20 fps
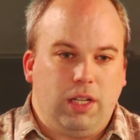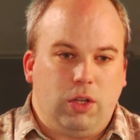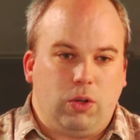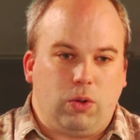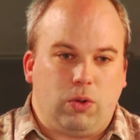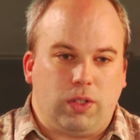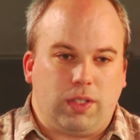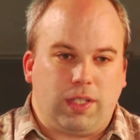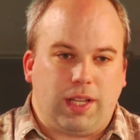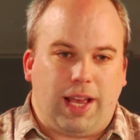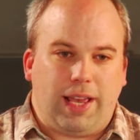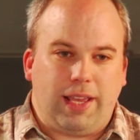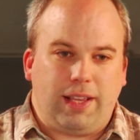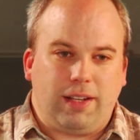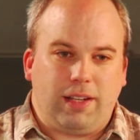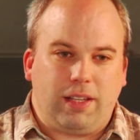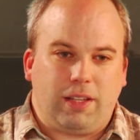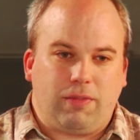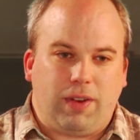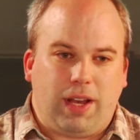Und
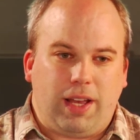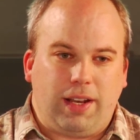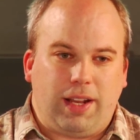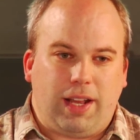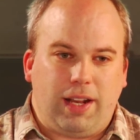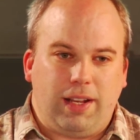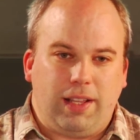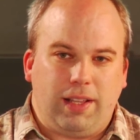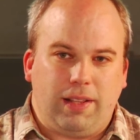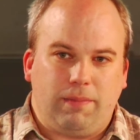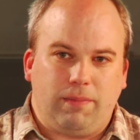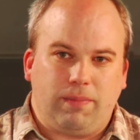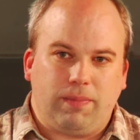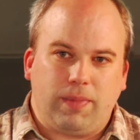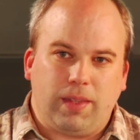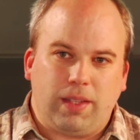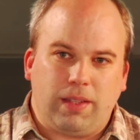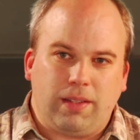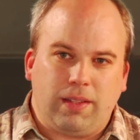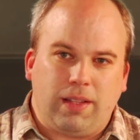eigentlich waren alle
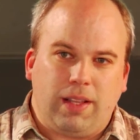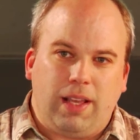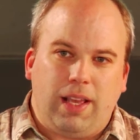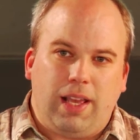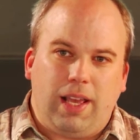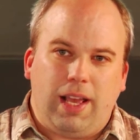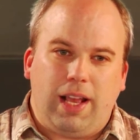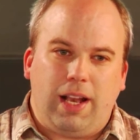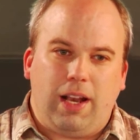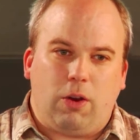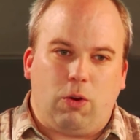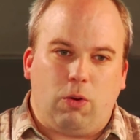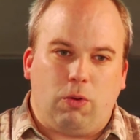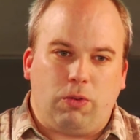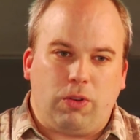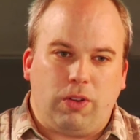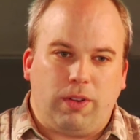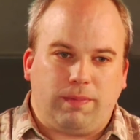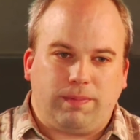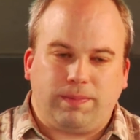
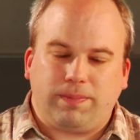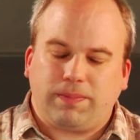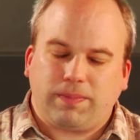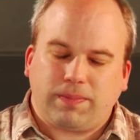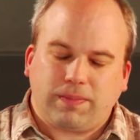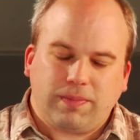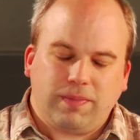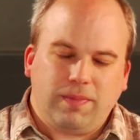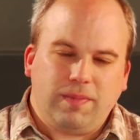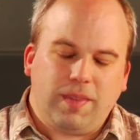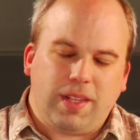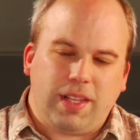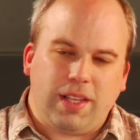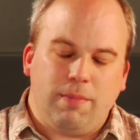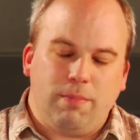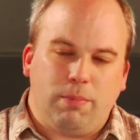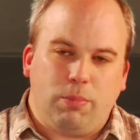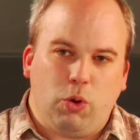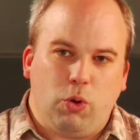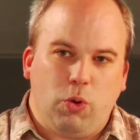hellauf
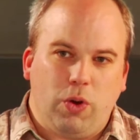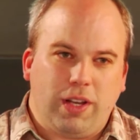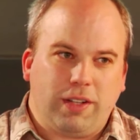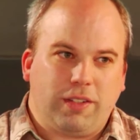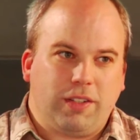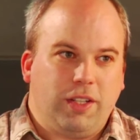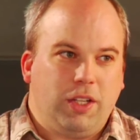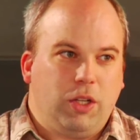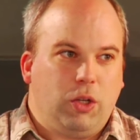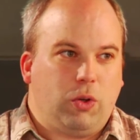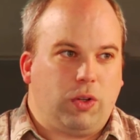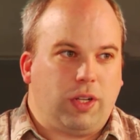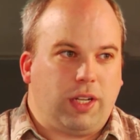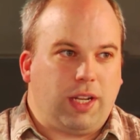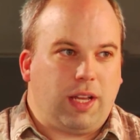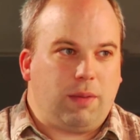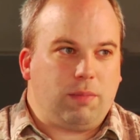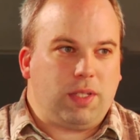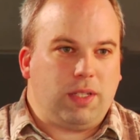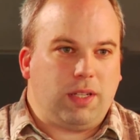empört. Und
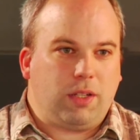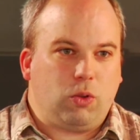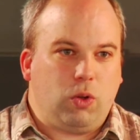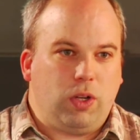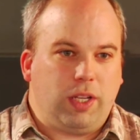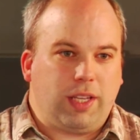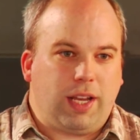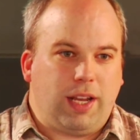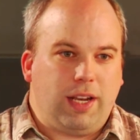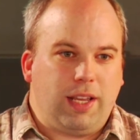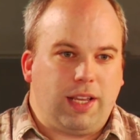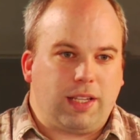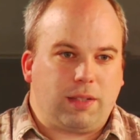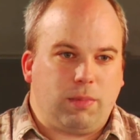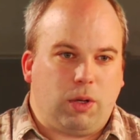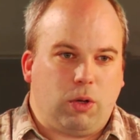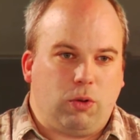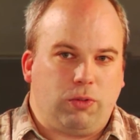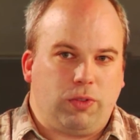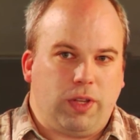dann haben sie natürlich alle
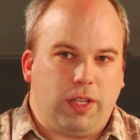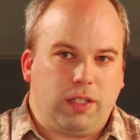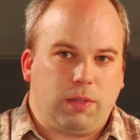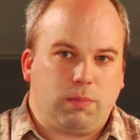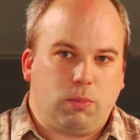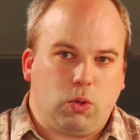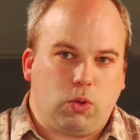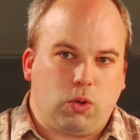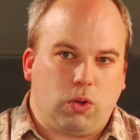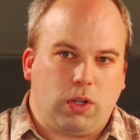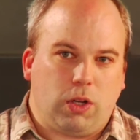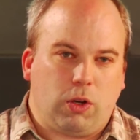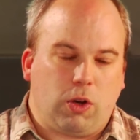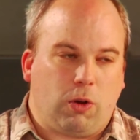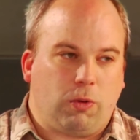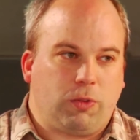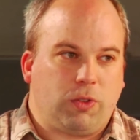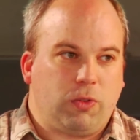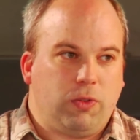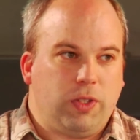erstmal auf Facebook und auch
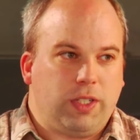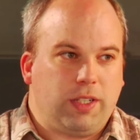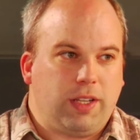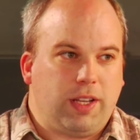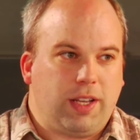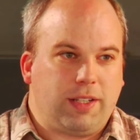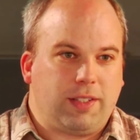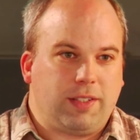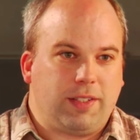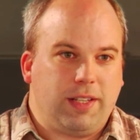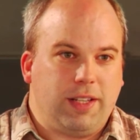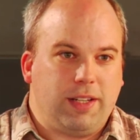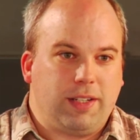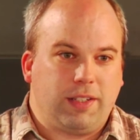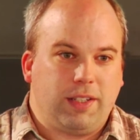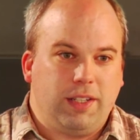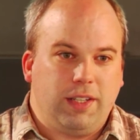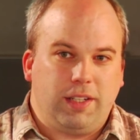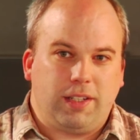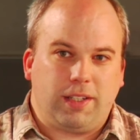auf Twitter
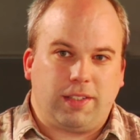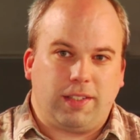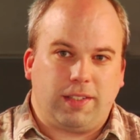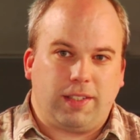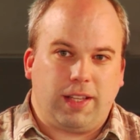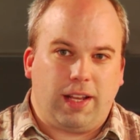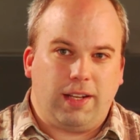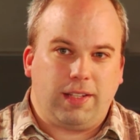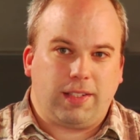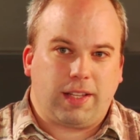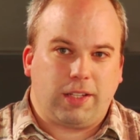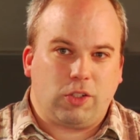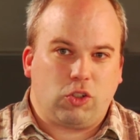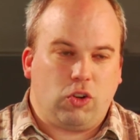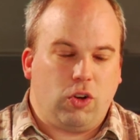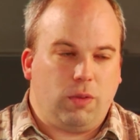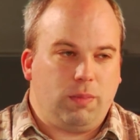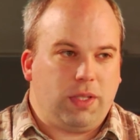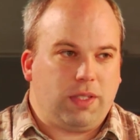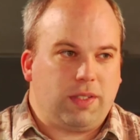erzählt, dass das ja alles ganz
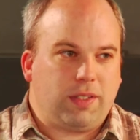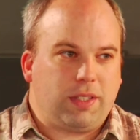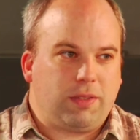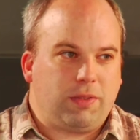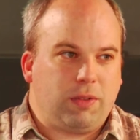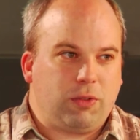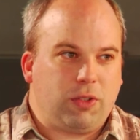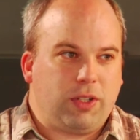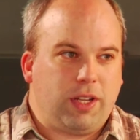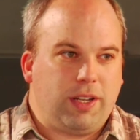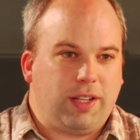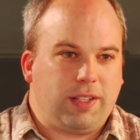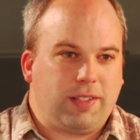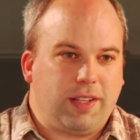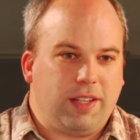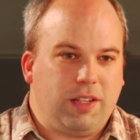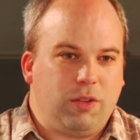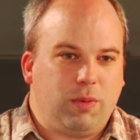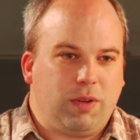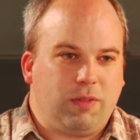schlimm ist, dass wir von der
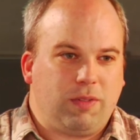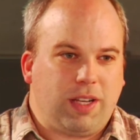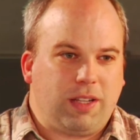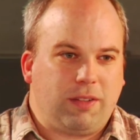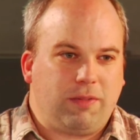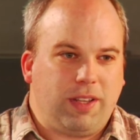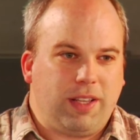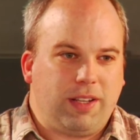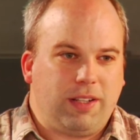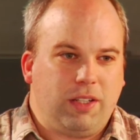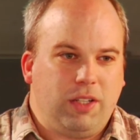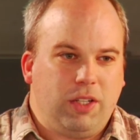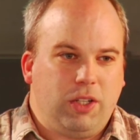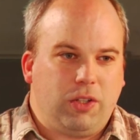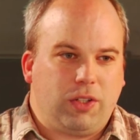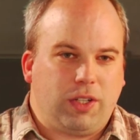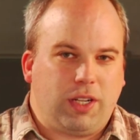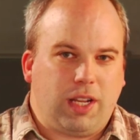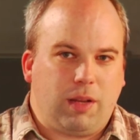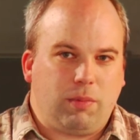NSA überwacht werden.
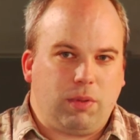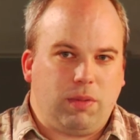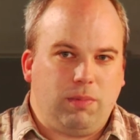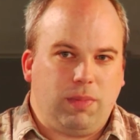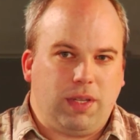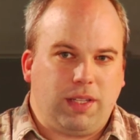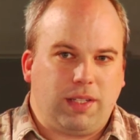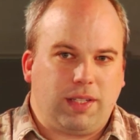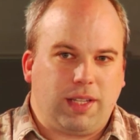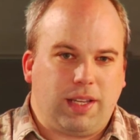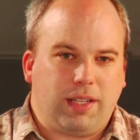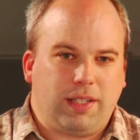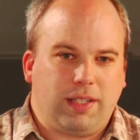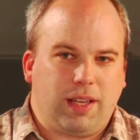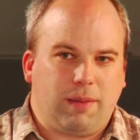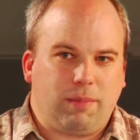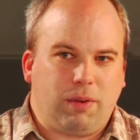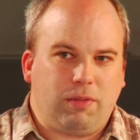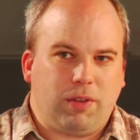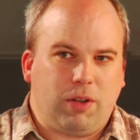Und dann habe ich mir gedacht,
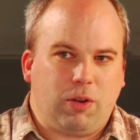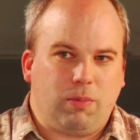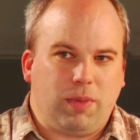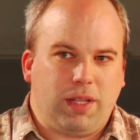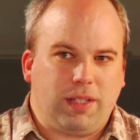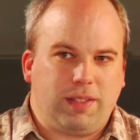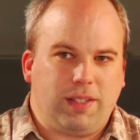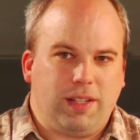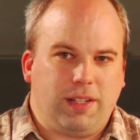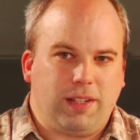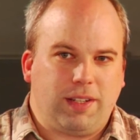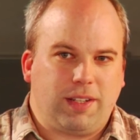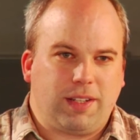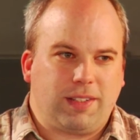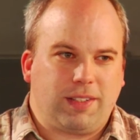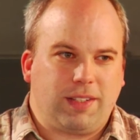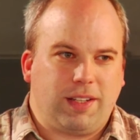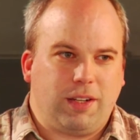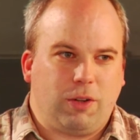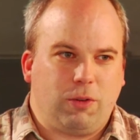ja, aber warum erzählt ihr
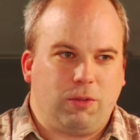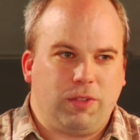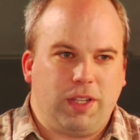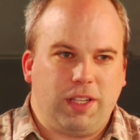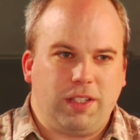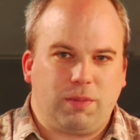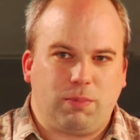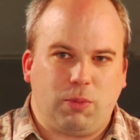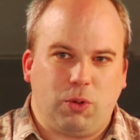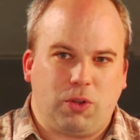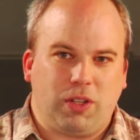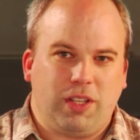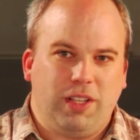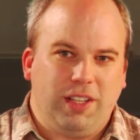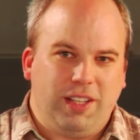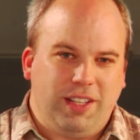das dann auf Facebook?